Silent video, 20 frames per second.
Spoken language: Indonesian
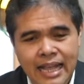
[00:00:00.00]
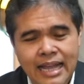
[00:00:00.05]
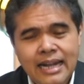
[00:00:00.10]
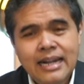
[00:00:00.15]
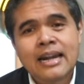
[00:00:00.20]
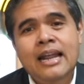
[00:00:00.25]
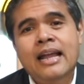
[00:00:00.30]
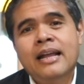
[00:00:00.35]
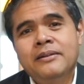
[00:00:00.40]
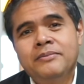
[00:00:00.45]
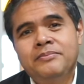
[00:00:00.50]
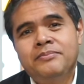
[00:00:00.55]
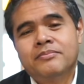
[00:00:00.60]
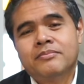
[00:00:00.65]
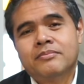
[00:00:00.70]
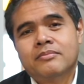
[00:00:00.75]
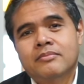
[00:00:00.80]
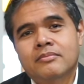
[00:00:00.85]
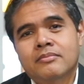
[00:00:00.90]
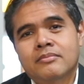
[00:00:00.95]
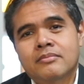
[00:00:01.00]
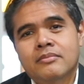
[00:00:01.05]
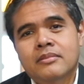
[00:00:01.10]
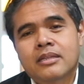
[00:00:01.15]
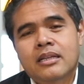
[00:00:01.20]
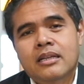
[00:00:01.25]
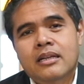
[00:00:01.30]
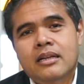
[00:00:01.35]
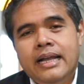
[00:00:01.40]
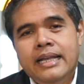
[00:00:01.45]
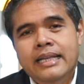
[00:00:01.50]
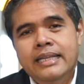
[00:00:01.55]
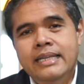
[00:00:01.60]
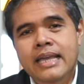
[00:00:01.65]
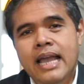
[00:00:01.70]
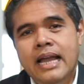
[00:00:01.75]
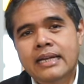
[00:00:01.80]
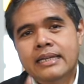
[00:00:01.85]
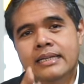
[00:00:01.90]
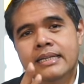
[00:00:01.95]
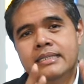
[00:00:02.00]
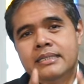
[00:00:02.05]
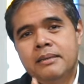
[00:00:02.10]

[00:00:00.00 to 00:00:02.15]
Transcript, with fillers: Karena yang